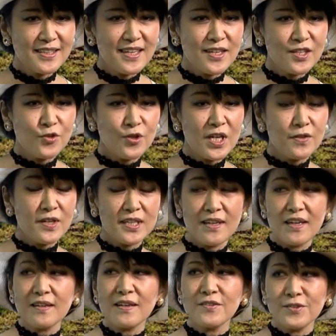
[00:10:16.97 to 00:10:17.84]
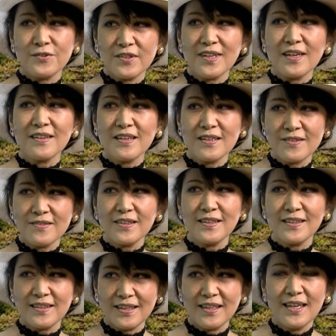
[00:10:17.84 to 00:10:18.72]
あのハワイ大学の大学
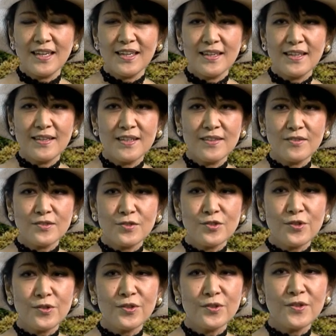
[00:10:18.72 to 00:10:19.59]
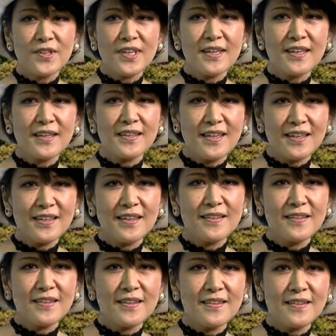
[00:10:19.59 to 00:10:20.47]
院の授業の中でやっ
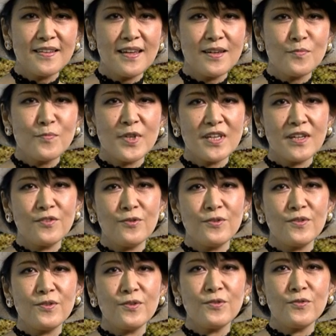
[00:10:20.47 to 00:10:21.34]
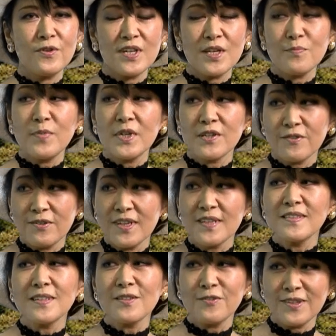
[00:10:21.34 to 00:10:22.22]
てきたピアノっていうのはやっぱり
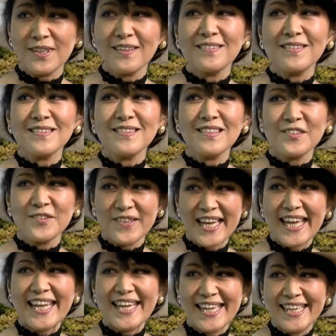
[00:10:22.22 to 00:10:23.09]
クラシックなんですよね。